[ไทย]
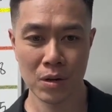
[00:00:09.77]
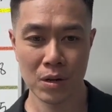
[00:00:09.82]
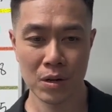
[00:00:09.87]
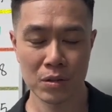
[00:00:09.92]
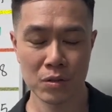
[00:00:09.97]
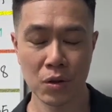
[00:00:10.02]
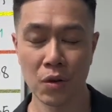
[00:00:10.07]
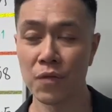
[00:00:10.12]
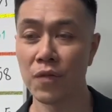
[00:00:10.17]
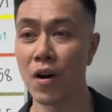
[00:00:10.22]

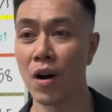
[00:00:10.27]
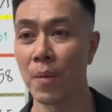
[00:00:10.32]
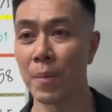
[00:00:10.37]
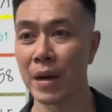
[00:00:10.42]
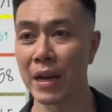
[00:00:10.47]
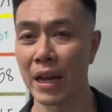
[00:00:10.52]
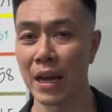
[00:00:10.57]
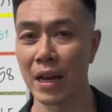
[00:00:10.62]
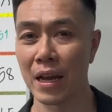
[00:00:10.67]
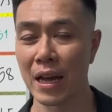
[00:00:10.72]
โชว์ฟอร์ม
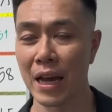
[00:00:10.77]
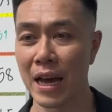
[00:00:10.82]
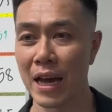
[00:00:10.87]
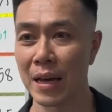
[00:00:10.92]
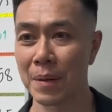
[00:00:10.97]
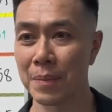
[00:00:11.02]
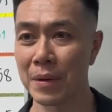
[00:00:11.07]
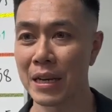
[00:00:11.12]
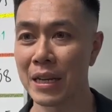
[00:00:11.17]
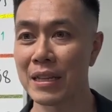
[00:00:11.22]
มาเนี่ยอา
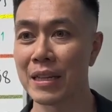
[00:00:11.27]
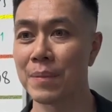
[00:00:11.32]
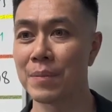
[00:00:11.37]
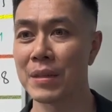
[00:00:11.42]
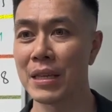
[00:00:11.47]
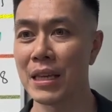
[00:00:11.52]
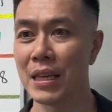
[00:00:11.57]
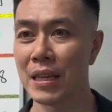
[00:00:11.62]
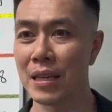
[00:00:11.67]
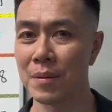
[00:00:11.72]
จไม่ได้เต็ม
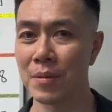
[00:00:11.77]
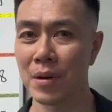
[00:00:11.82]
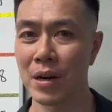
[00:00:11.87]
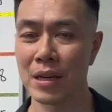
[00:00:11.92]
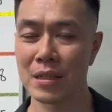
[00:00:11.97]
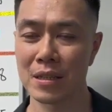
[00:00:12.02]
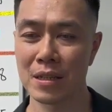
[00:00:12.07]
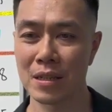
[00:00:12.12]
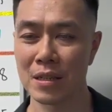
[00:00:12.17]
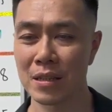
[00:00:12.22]
ที่เพราะ
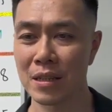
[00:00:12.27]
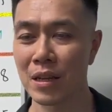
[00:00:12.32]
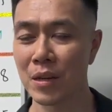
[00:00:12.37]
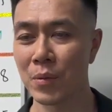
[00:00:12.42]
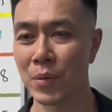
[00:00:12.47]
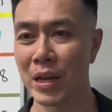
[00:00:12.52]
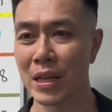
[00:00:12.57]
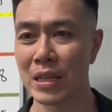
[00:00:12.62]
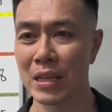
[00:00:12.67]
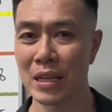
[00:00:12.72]
อาจจะยังตื่น
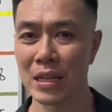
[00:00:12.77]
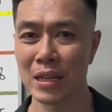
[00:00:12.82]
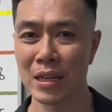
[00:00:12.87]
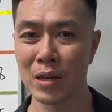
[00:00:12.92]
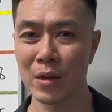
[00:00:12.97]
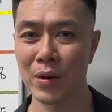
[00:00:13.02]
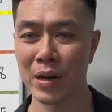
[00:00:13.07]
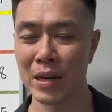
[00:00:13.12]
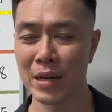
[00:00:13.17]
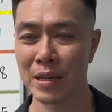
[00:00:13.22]
เวทีห
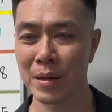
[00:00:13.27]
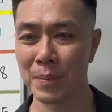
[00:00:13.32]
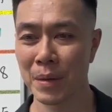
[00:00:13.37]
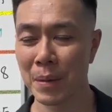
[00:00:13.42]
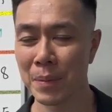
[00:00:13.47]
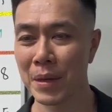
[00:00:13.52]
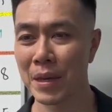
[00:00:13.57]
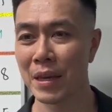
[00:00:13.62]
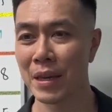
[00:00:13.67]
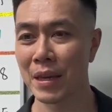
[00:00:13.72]
รือว่ายังไม่
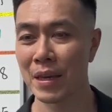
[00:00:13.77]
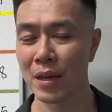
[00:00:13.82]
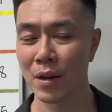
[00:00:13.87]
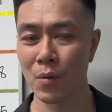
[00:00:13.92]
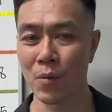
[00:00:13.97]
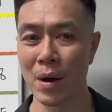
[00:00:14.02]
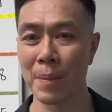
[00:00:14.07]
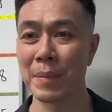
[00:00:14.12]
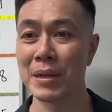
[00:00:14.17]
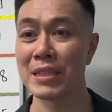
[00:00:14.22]
มี
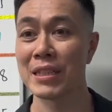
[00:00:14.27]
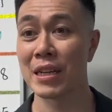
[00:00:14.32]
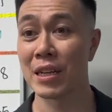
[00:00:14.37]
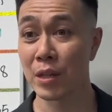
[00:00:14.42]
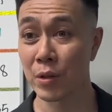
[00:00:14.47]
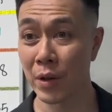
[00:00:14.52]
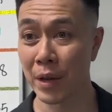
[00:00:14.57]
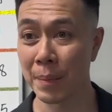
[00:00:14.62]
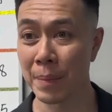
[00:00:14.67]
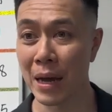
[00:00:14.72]
ความมั่นใจใน
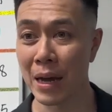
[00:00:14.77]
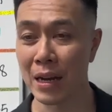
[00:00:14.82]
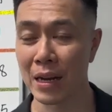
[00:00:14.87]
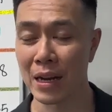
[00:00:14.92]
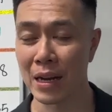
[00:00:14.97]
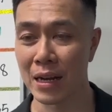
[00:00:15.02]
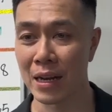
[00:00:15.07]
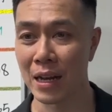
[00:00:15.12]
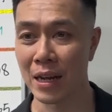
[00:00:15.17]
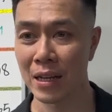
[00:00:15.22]
ตัวเองมากข
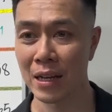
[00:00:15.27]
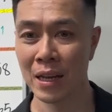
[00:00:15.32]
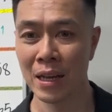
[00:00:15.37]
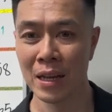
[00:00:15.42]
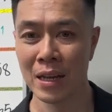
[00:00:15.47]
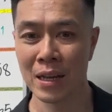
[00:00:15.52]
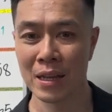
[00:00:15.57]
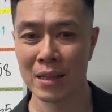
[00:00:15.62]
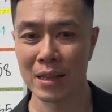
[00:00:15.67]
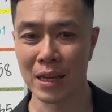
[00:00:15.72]
นาดนั้น
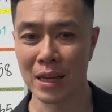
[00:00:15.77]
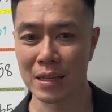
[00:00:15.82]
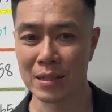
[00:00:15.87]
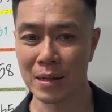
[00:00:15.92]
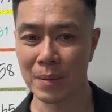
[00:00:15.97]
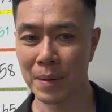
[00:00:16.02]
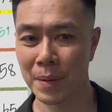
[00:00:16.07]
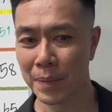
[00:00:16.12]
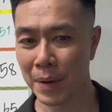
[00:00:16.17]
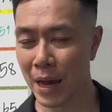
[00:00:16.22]
แต่
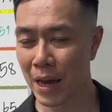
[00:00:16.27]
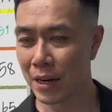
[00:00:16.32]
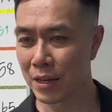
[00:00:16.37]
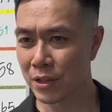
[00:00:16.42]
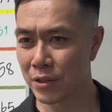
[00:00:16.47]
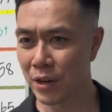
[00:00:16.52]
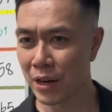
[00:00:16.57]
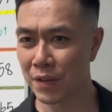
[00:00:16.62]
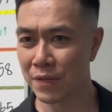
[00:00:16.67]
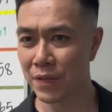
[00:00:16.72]
สำหรับการ
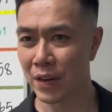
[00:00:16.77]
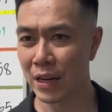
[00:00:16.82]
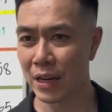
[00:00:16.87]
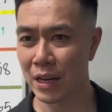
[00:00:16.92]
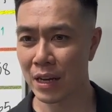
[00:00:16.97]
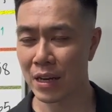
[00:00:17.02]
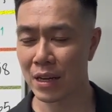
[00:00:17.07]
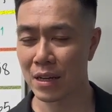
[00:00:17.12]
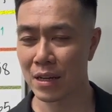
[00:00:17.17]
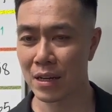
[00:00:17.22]
เทรนไฟ
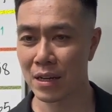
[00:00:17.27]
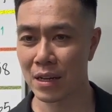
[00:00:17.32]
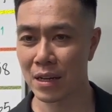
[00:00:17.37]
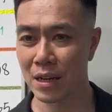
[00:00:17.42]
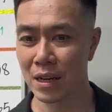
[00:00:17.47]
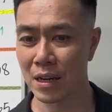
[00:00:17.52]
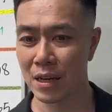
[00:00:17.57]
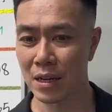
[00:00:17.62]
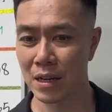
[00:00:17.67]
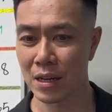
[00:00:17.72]
เนี่ย
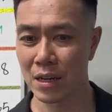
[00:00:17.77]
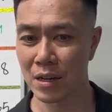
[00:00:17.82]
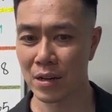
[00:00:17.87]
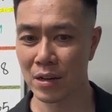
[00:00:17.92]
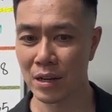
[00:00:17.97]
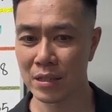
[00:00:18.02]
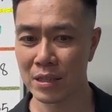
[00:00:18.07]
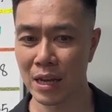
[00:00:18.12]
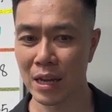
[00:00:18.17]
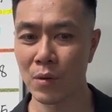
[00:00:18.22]
เขา
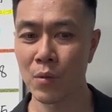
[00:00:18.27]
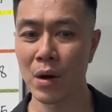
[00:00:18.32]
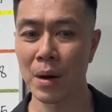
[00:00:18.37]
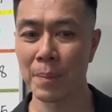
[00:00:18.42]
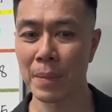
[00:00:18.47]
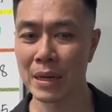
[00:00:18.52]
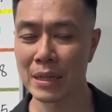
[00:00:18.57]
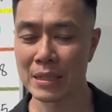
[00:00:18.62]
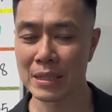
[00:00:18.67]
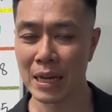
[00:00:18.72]
ได้สร้างความ
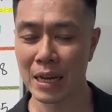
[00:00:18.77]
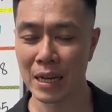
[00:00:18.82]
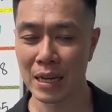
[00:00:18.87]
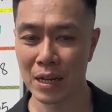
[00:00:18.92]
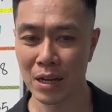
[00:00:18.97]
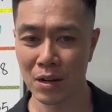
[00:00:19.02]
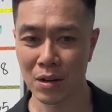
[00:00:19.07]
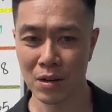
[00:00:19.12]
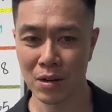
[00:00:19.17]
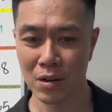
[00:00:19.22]
มั่นใจ
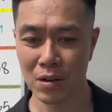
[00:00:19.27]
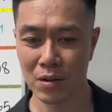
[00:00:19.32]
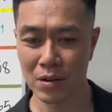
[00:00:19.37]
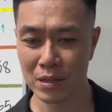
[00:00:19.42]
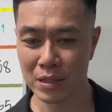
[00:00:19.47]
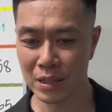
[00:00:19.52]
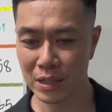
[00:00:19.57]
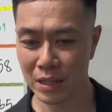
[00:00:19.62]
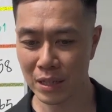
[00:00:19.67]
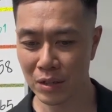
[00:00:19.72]
แล้วก็ก่อน
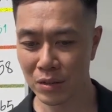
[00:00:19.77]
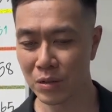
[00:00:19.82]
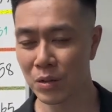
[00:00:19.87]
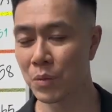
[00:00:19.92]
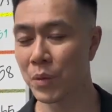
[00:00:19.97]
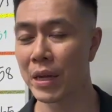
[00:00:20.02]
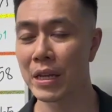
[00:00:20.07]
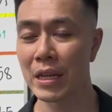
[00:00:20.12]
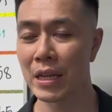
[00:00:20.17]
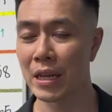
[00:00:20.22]
ที่เขาขึ้น
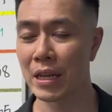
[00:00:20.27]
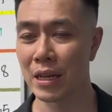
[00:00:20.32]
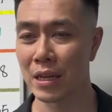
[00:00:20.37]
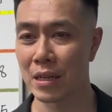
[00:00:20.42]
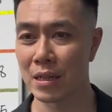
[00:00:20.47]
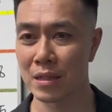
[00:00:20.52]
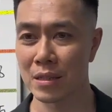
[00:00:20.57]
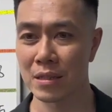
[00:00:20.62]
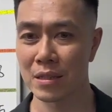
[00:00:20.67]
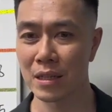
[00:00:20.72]
เวทีเนี่ย
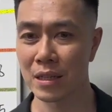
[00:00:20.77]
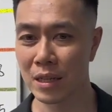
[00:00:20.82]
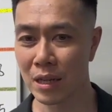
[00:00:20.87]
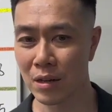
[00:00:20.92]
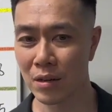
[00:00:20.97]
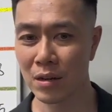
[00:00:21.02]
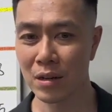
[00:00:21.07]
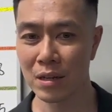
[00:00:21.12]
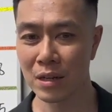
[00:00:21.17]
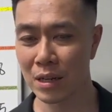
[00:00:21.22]
สิ่งเดีย
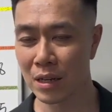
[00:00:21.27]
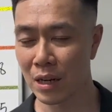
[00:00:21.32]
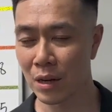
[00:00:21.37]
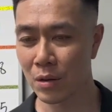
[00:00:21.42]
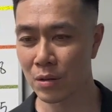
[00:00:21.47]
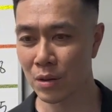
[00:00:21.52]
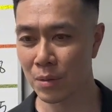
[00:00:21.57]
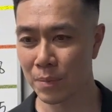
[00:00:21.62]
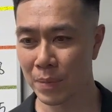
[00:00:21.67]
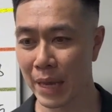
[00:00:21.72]
วก็คือเรา
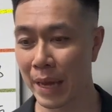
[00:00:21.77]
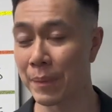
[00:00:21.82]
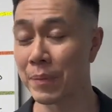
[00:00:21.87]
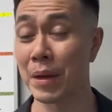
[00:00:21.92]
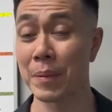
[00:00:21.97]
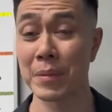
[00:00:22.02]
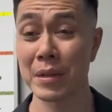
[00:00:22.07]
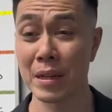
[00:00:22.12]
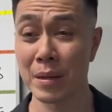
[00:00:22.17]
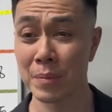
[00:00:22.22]
พยายาม
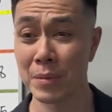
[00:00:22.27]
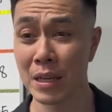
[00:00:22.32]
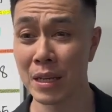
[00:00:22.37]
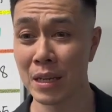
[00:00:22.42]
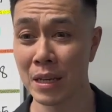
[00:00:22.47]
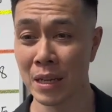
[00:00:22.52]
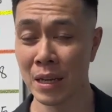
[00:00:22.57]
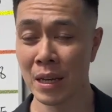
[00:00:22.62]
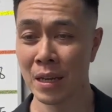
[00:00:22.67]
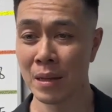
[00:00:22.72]
ทำให้เต็มที่
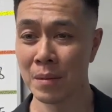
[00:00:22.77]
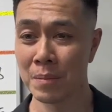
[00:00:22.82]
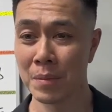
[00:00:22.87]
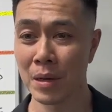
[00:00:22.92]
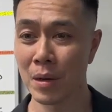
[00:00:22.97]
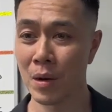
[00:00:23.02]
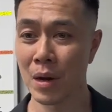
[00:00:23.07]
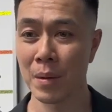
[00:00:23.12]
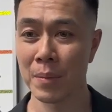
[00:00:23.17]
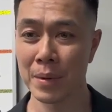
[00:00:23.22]
มี
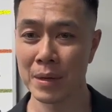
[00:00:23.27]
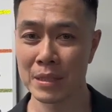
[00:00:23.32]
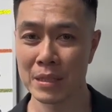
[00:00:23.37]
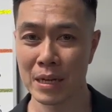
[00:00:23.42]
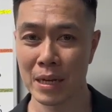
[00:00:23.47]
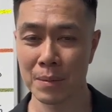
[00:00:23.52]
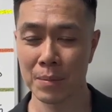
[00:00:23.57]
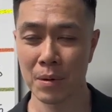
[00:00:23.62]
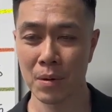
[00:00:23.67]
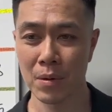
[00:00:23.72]
ความมั่นใจ
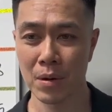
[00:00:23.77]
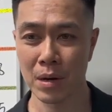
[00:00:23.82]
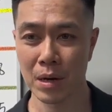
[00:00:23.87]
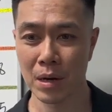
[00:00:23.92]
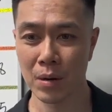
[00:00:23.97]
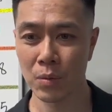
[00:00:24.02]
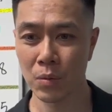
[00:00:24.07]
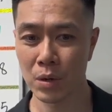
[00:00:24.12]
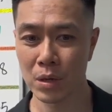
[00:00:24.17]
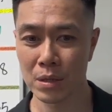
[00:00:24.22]
เพราะว่า
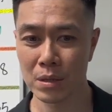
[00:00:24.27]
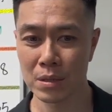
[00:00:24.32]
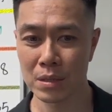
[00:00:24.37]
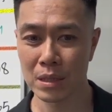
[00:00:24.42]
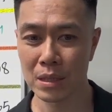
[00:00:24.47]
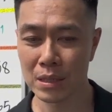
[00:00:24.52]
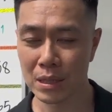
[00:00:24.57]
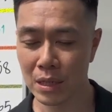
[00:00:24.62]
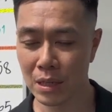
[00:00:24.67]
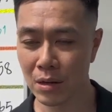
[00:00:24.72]
อาวุธจ
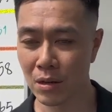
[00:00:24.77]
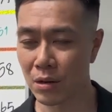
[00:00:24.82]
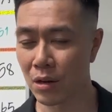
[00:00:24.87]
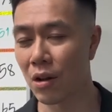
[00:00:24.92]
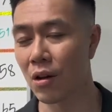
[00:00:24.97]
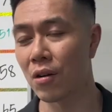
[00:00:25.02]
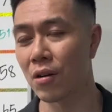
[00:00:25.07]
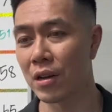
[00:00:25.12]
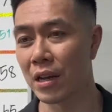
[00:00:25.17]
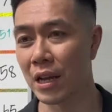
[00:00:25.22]
ริงๆ ของน้
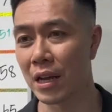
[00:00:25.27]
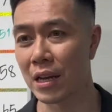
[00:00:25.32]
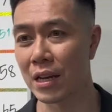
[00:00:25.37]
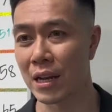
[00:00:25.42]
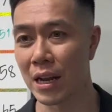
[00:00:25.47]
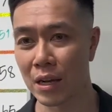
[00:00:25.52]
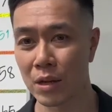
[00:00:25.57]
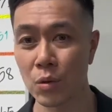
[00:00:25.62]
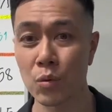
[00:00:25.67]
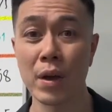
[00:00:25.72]
องเนี่ย
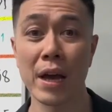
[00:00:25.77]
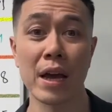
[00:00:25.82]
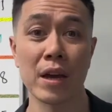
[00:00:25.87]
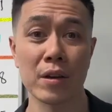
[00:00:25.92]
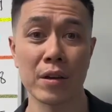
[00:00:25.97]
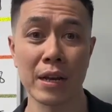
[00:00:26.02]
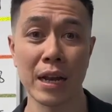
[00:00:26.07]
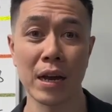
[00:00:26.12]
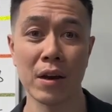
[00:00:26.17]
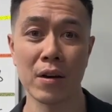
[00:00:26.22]
นักทุกอย่าง
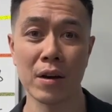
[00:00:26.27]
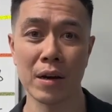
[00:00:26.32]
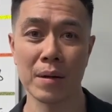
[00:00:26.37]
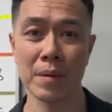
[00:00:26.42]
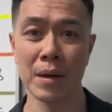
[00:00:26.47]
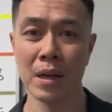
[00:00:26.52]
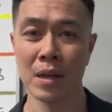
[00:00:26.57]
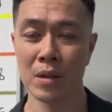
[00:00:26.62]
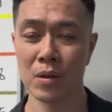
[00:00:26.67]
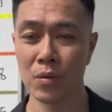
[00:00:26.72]
อยู่แล้วครับ
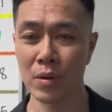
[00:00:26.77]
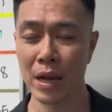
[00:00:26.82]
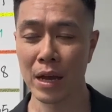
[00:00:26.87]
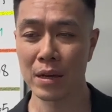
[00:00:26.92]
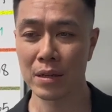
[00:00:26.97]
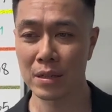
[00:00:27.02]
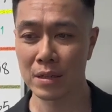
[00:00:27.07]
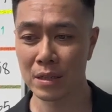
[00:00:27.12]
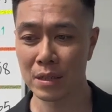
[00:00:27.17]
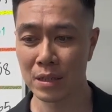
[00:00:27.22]
ทุกอย่าง
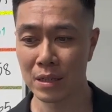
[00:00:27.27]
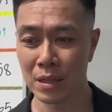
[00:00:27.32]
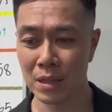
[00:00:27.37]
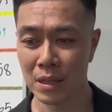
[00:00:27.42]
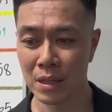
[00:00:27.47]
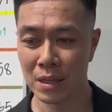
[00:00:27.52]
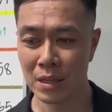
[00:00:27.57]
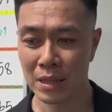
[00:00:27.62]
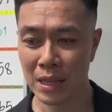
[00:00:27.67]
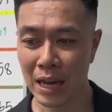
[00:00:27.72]
คือ
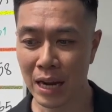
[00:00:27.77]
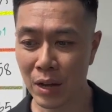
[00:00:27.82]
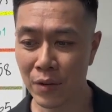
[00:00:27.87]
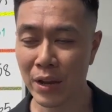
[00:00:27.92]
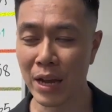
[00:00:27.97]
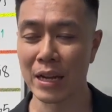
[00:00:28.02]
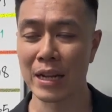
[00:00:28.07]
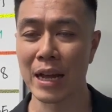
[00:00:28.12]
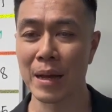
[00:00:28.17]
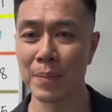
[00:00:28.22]
ถ้าเราอ
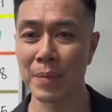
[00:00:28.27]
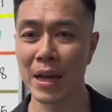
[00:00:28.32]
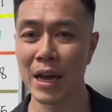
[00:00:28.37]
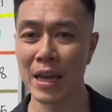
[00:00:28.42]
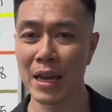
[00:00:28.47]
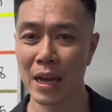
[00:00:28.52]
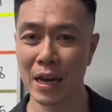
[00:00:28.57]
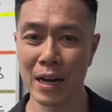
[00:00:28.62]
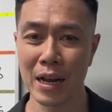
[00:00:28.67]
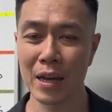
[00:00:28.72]
ยากทำได้
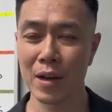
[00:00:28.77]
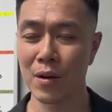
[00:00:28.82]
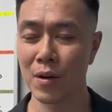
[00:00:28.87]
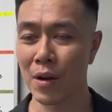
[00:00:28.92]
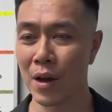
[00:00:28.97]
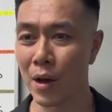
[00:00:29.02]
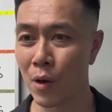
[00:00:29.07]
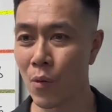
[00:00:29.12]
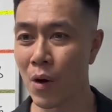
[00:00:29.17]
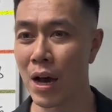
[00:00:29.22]
อยากได้ไข
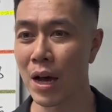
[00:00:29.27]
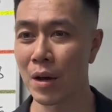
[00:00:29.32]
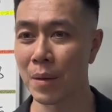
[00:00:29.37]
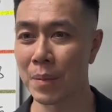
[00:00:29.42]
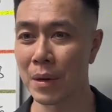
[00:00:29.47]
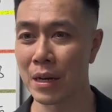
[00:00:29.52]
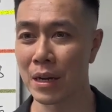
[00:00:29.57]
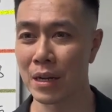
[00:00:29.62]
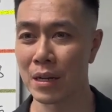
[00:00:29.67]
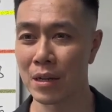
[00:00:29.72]
ว่คว้า
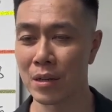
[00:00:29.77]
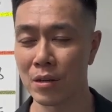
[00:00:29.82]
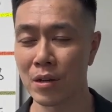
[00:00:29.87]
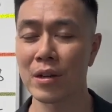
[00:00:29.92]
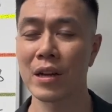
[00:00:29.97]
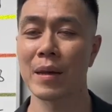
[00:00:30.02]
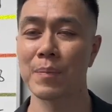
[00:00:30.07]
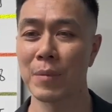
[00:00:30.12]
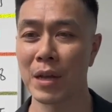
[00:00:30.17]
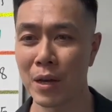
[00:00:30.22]
มันเราต้อง
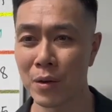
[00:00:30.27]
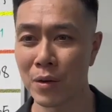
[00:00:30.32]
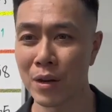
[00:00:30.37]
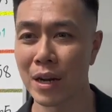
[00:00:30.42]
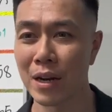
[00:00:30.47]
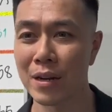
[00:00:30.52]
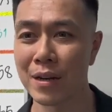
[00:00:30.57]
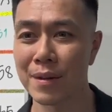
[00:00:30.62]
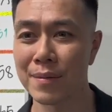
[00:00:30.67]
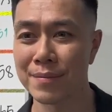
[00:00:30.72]
ทำได้ค
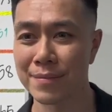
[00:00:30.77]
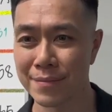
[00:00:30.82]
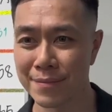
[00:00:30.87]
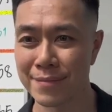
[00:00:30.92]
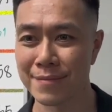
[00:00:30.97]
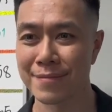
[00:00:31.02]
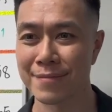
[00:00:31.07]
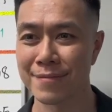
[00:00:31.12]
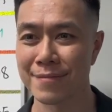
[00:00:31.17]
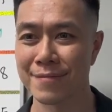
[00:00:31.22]
รับ
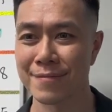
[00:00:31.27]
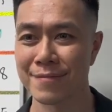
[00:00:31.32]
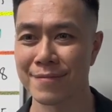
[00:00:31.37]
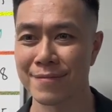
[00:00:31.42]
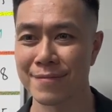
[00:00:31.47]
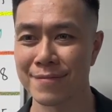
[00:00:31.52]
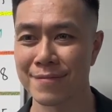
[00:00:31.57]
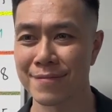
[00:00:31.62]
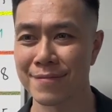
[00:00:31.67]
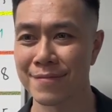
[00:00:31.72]

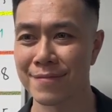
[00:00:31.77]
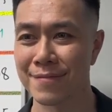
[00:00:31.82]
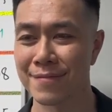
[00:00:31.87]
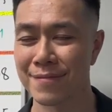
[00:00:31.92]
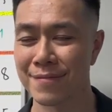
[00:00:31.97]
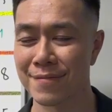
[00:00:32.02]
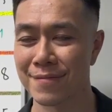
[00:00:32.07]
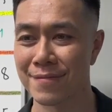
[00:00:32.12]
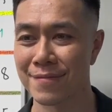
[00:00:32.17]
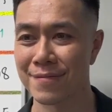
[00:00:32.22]
เห็นบอกว่า
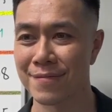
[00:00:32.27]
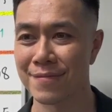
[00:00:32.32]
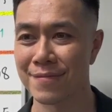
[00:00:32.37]
ไป